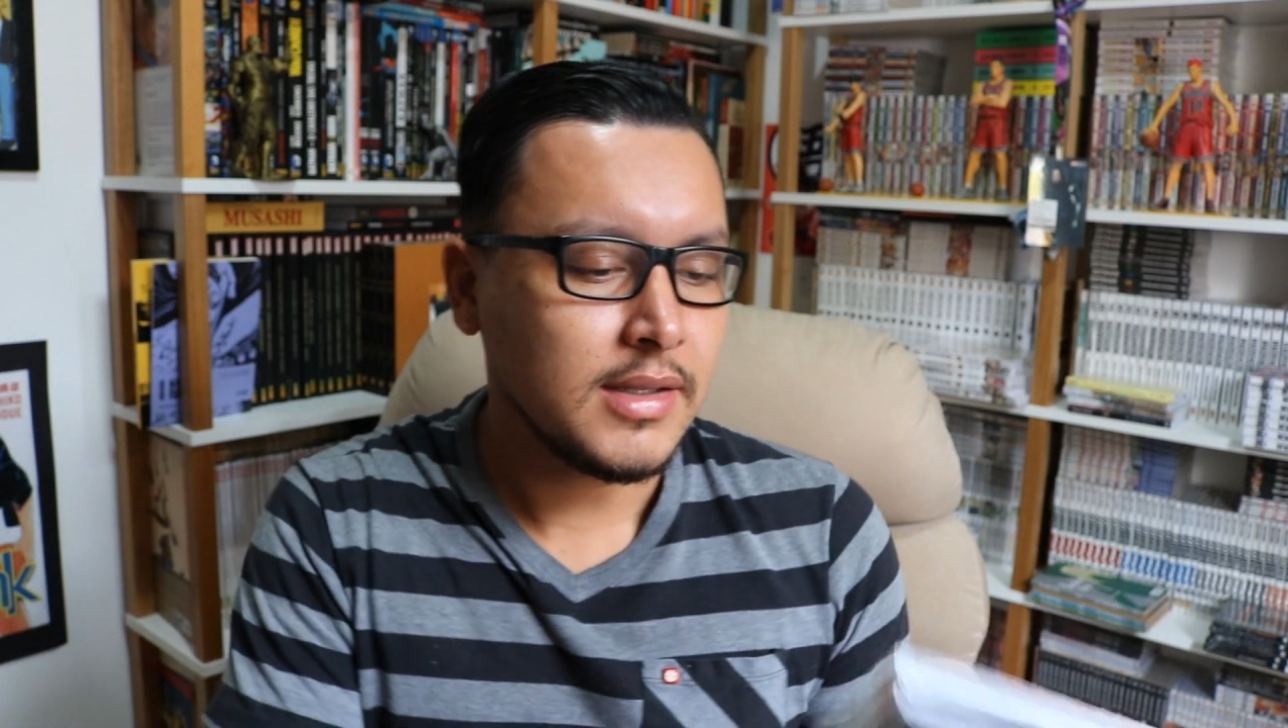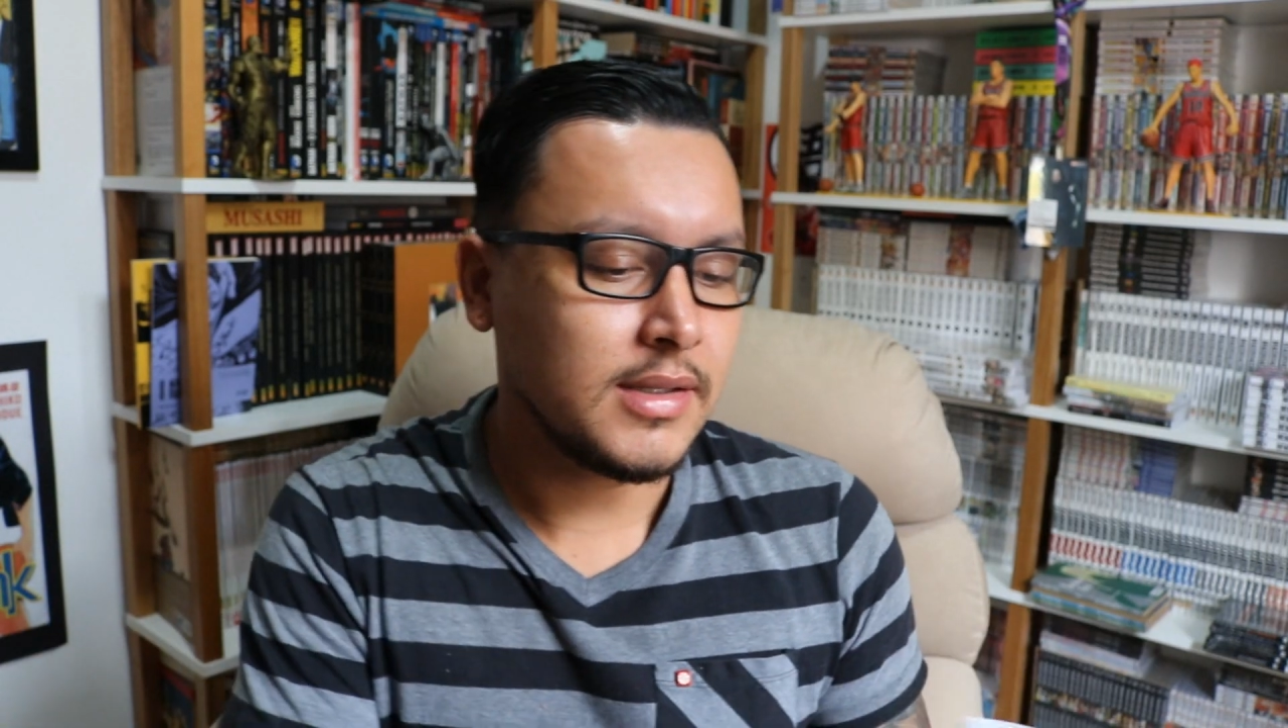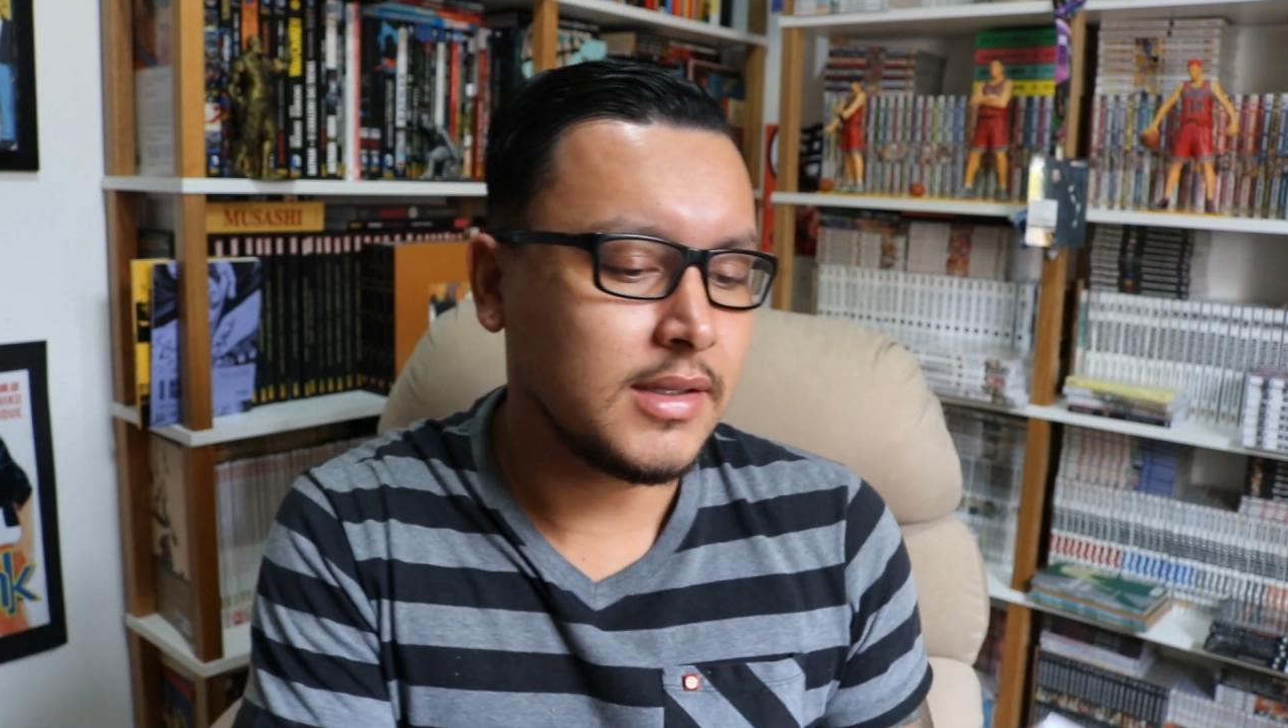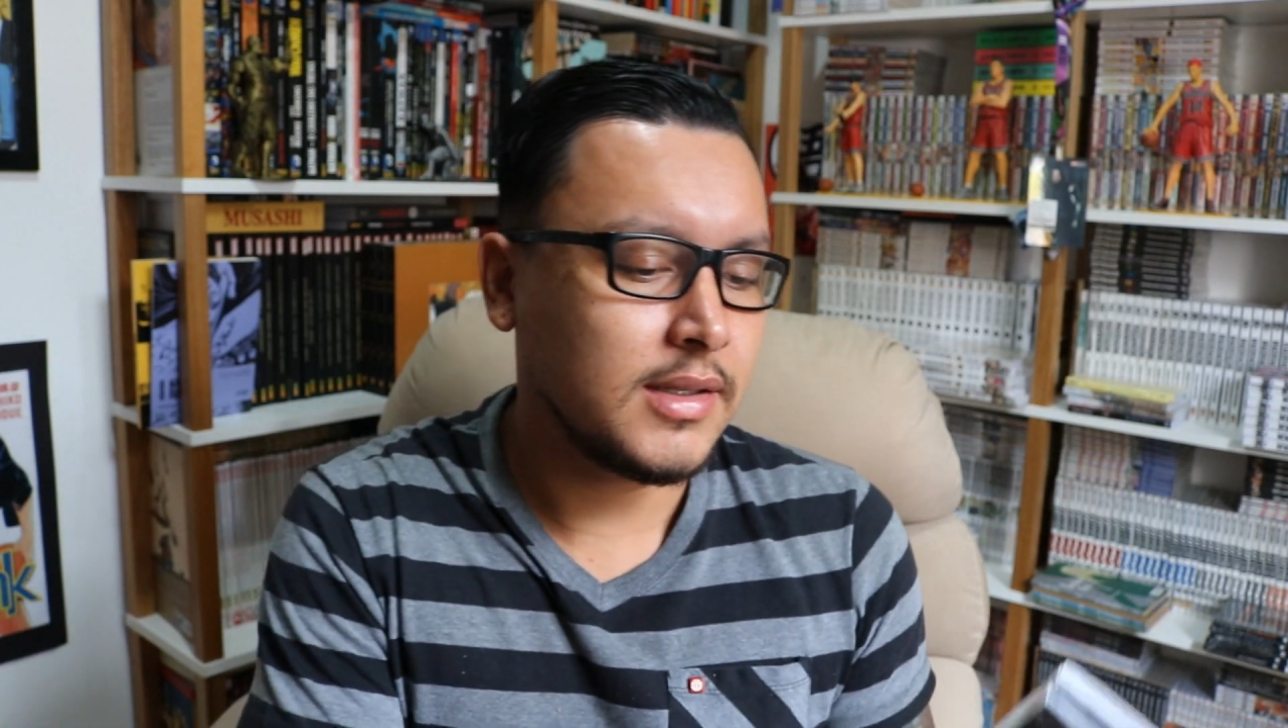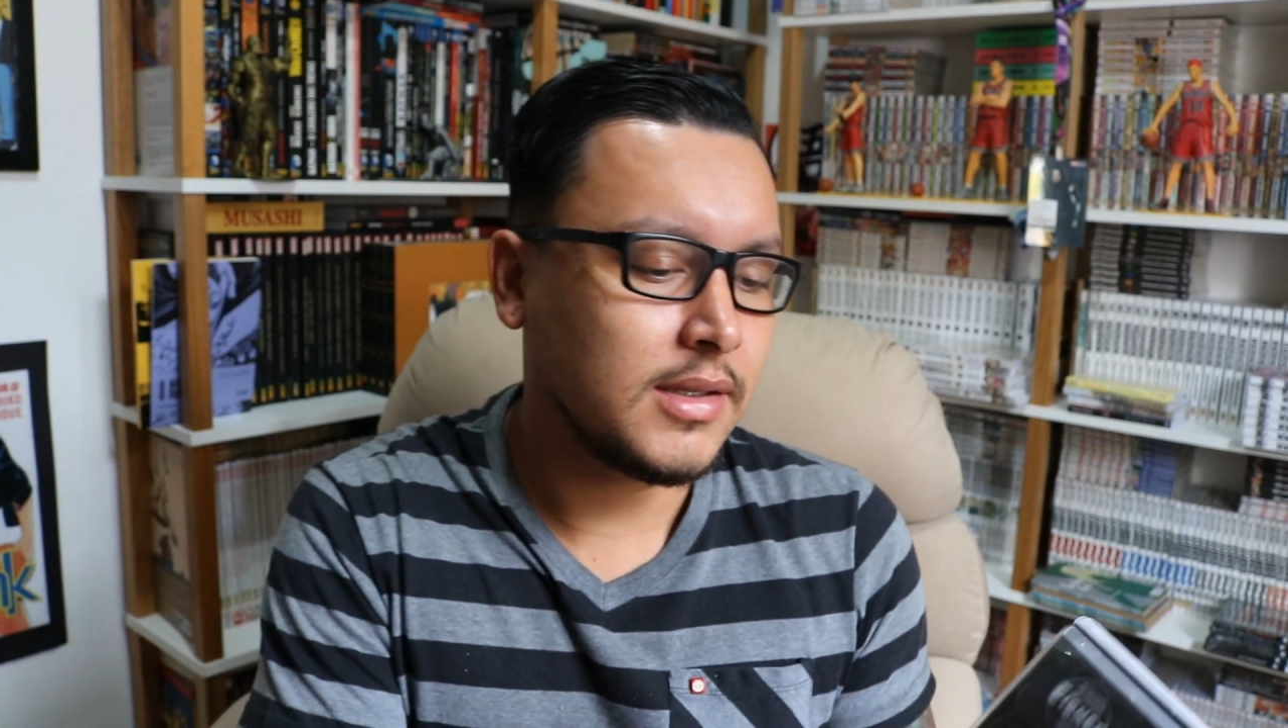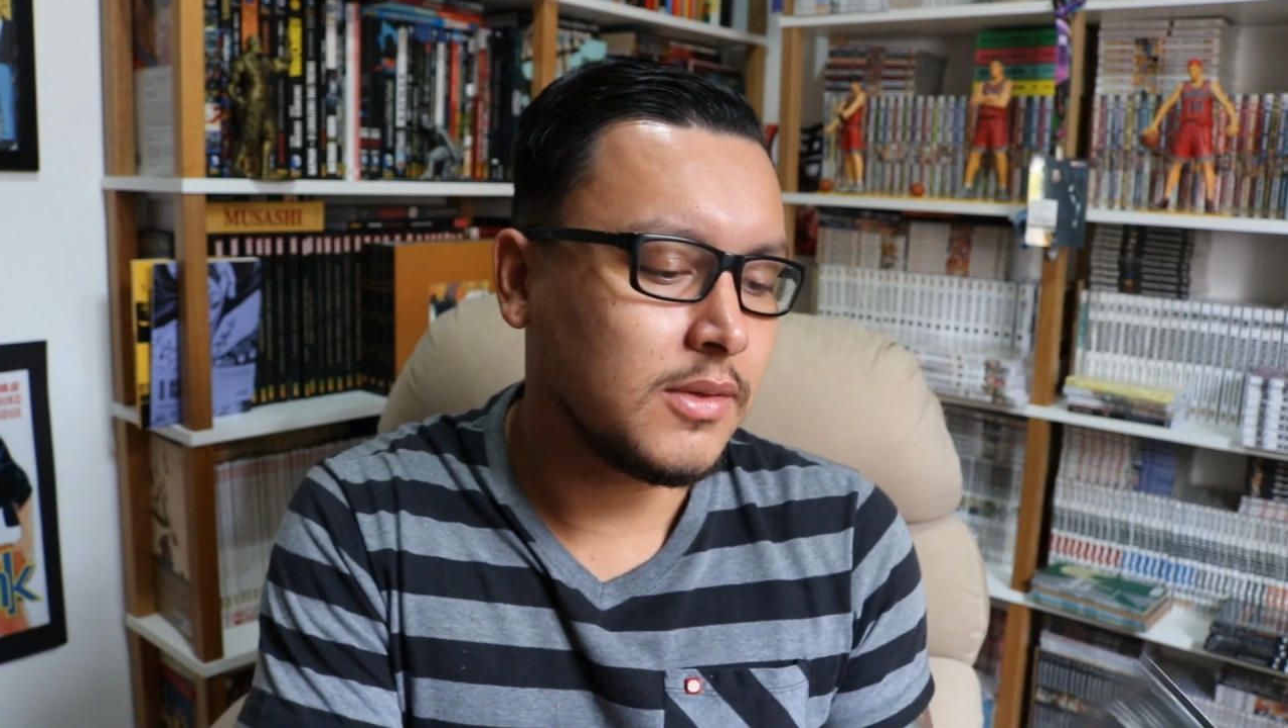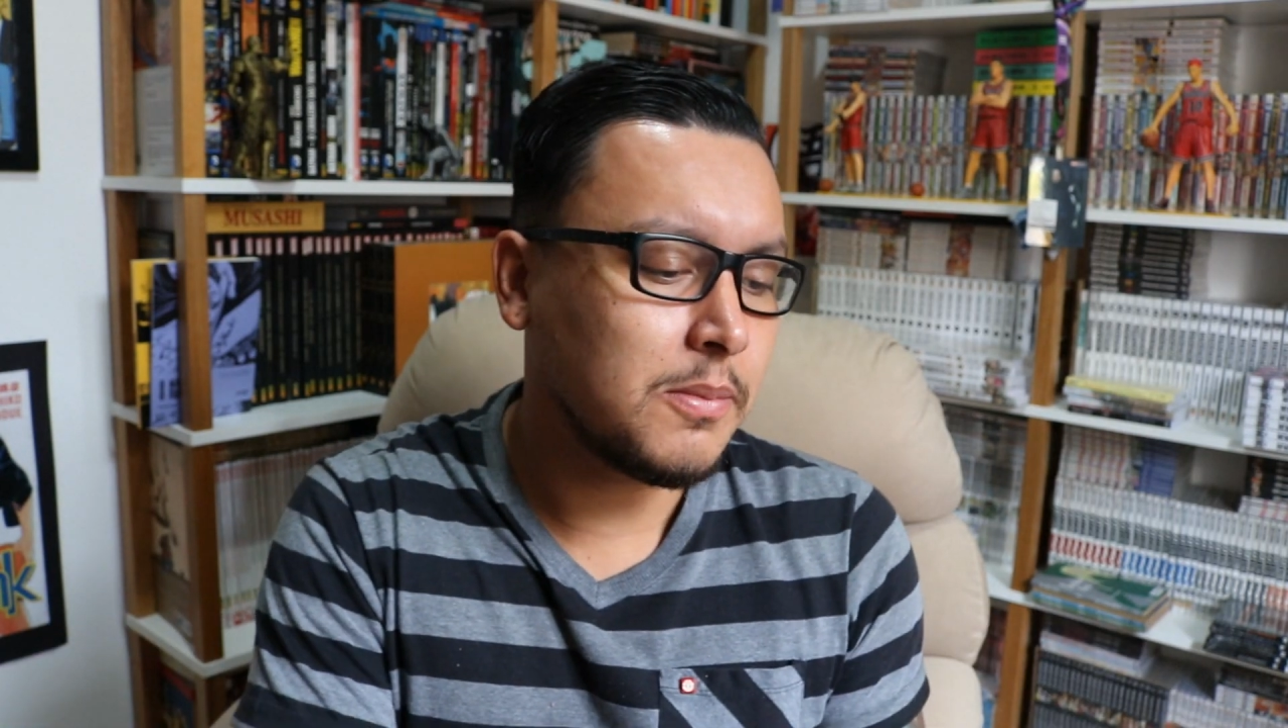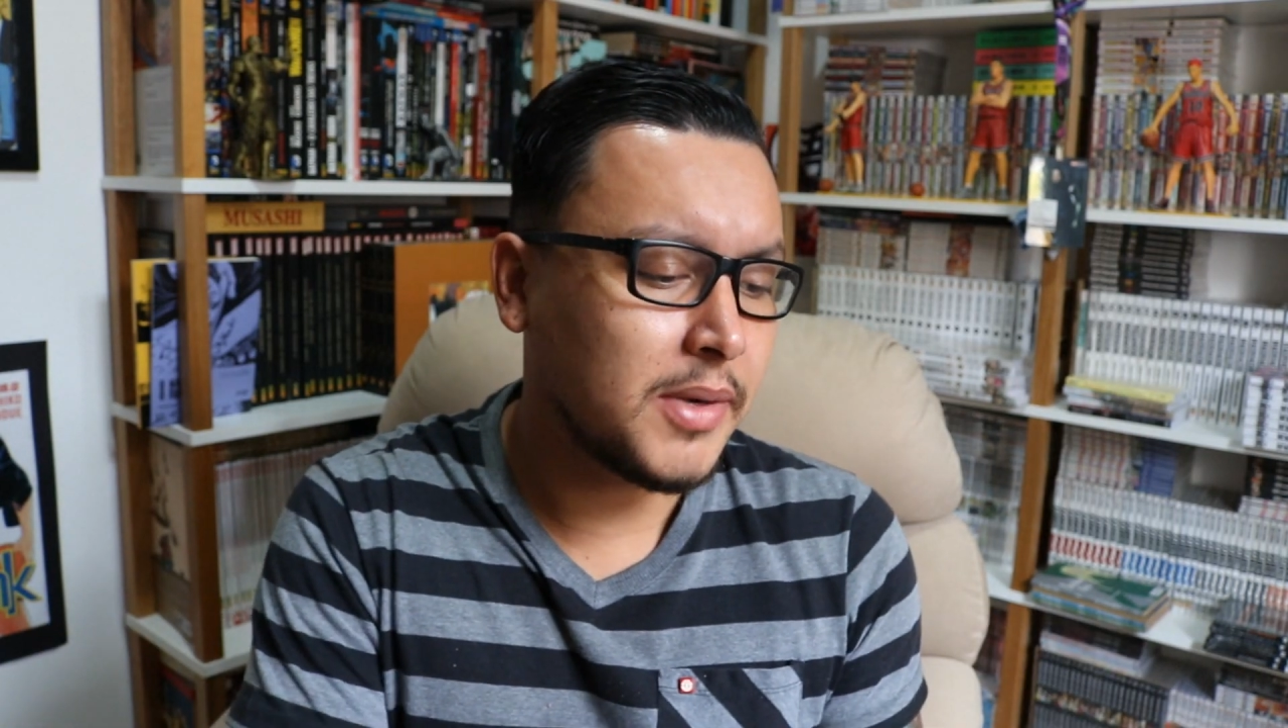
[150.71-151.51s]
E o